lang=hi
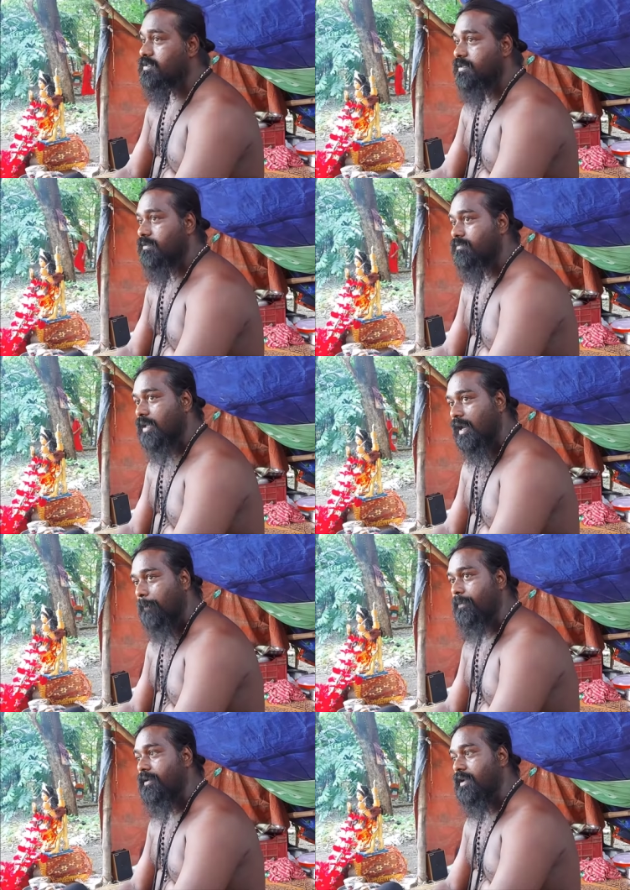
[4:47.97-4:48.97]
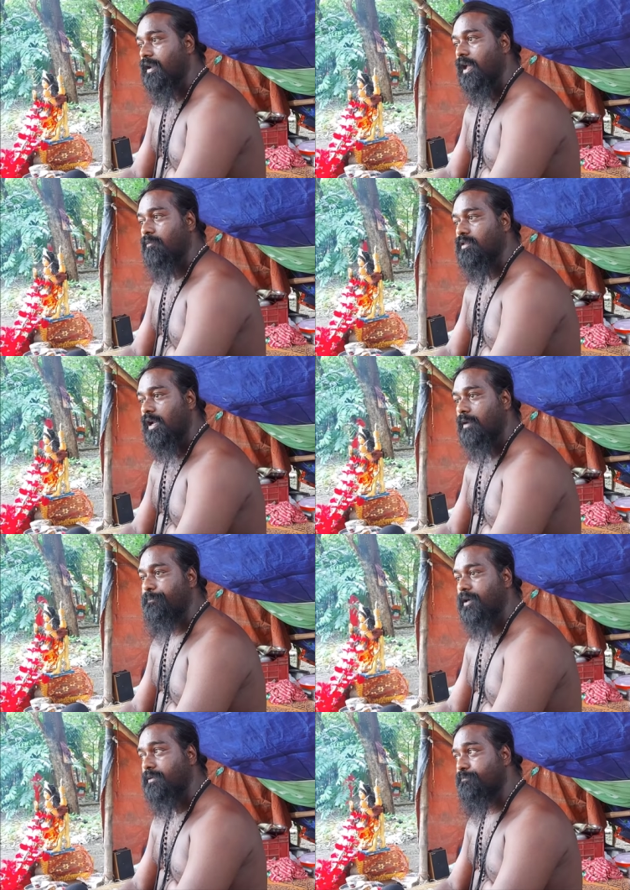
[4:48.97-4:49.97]
इस तारापीठ का नाम था
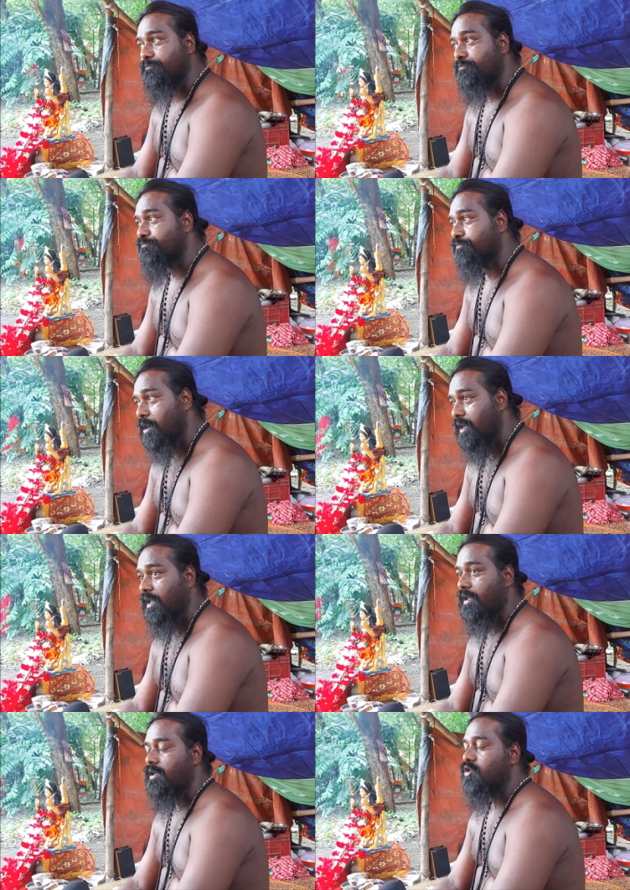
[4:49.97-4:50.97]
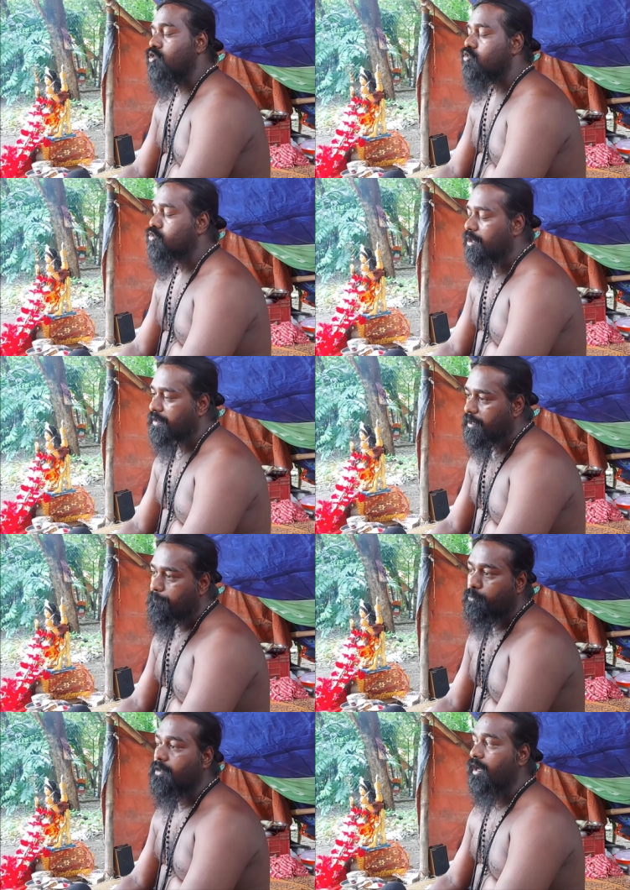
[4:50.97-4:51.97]
पहले
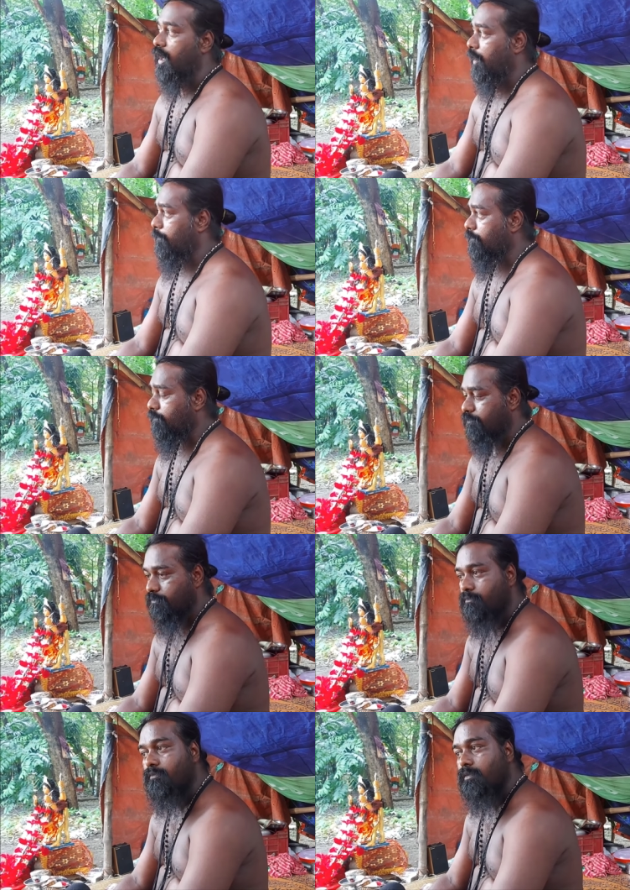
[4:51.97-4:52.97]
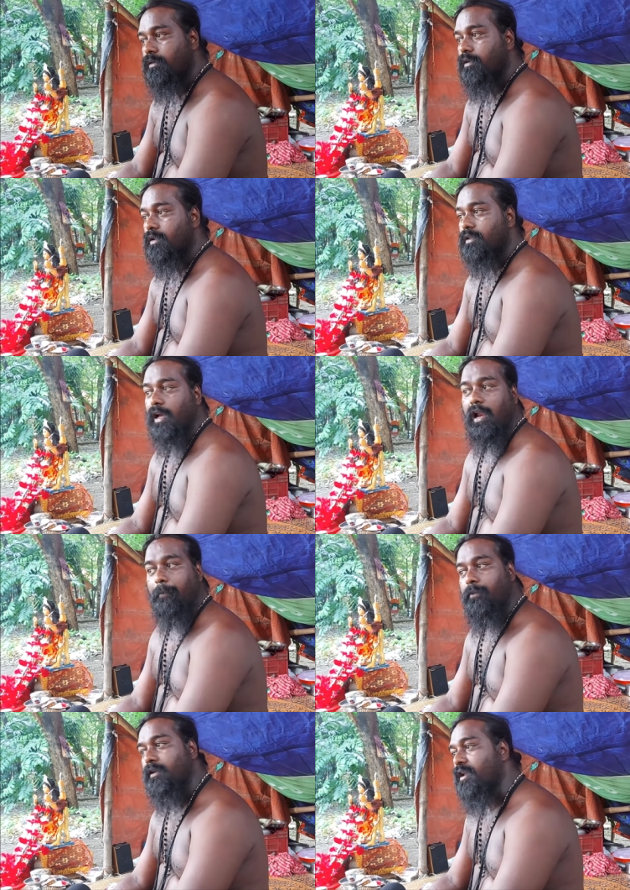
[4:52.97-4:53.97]
चंडीपुर गेराम
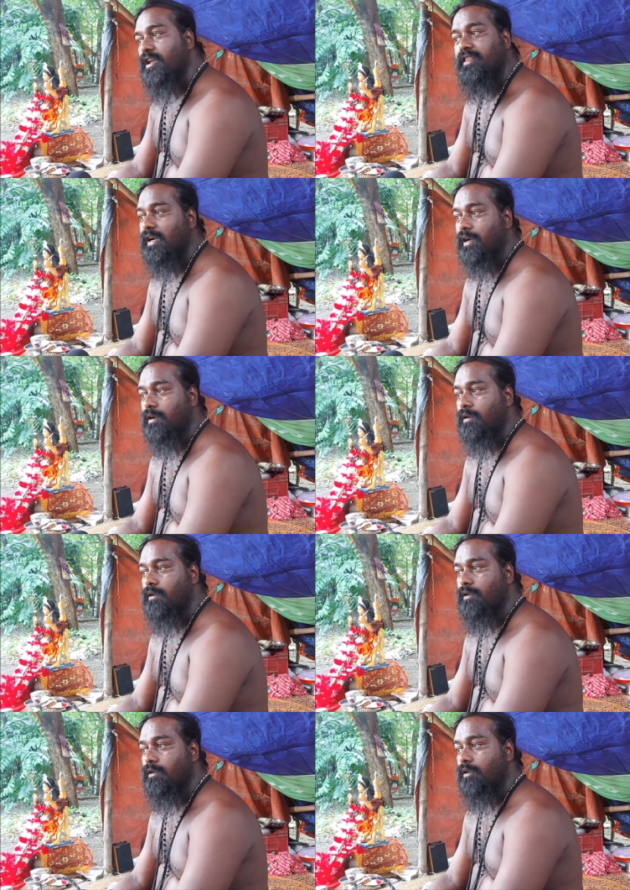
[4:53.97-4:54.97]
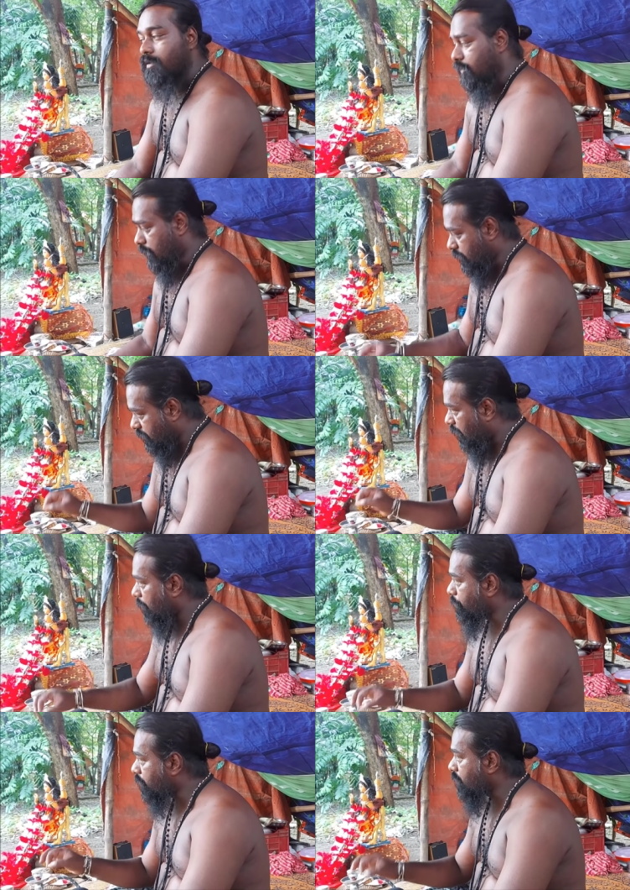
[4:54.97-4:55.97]
तारापीठ नहीं था ये
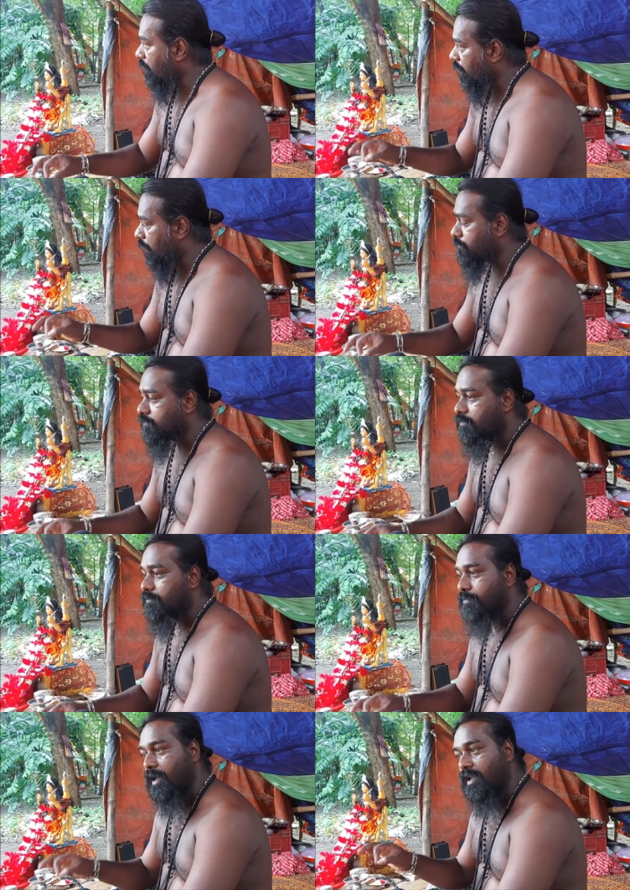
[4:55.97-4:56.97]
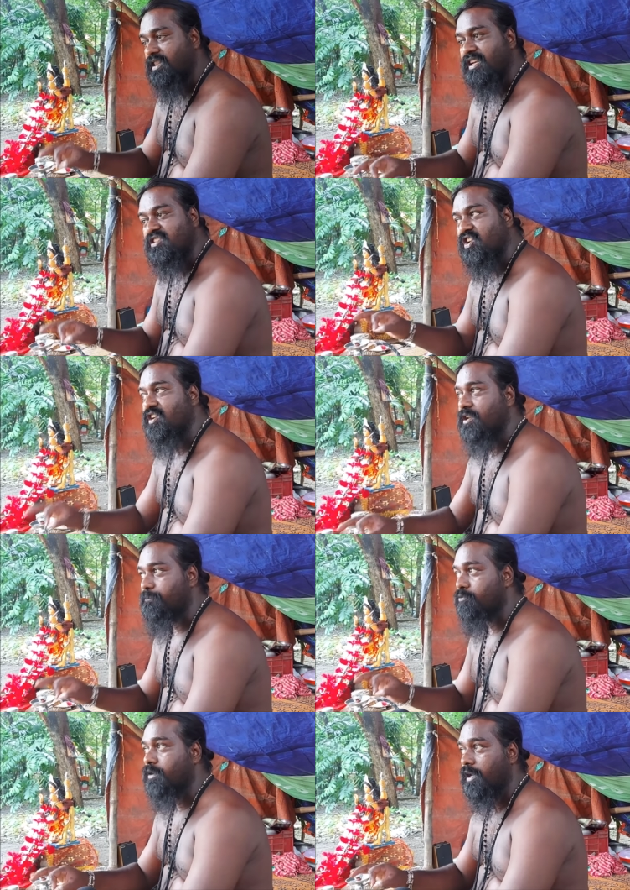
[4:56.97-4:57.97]
तारापीठ का नाम पहले था
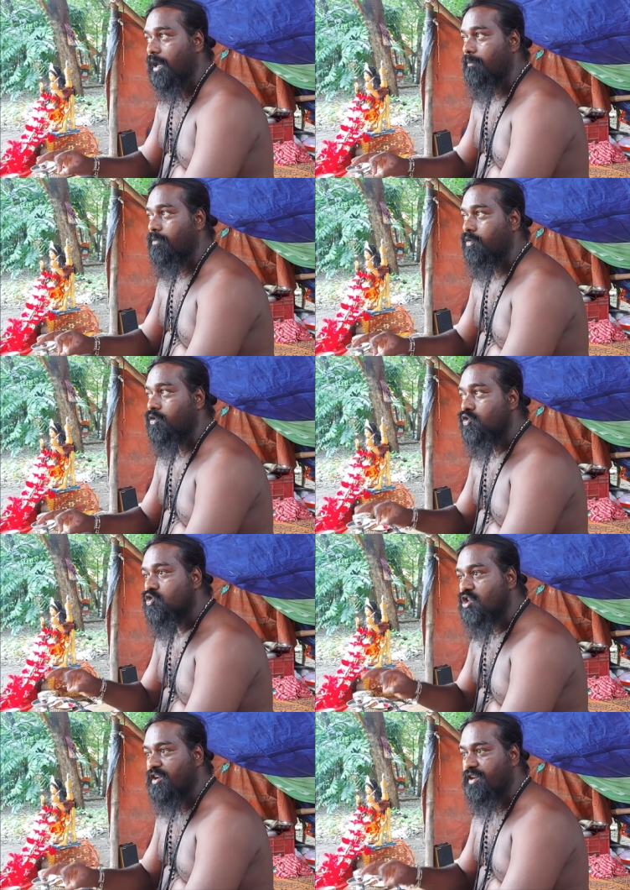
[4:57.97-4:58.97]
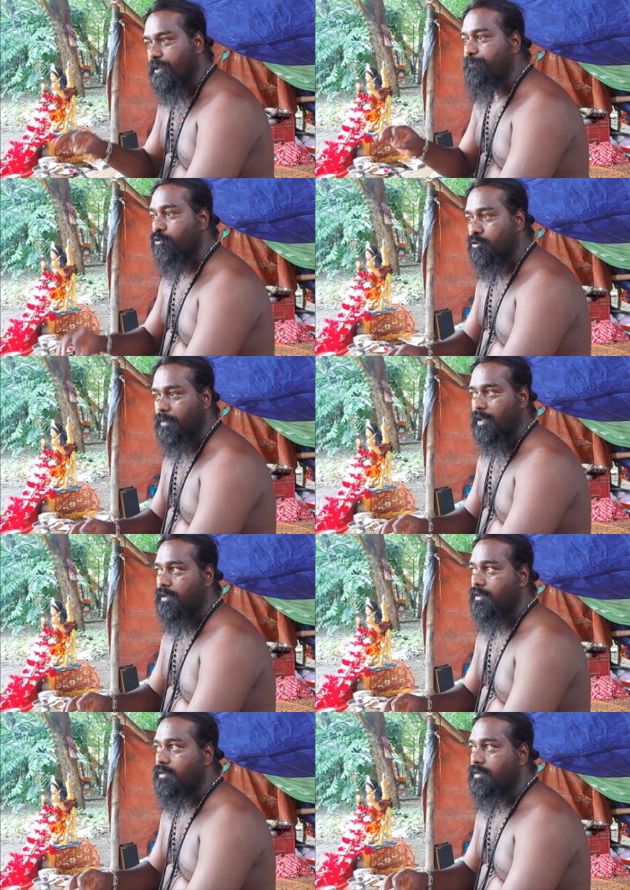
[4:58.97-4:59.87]
चंडीपुर गेराम चंडीपुर में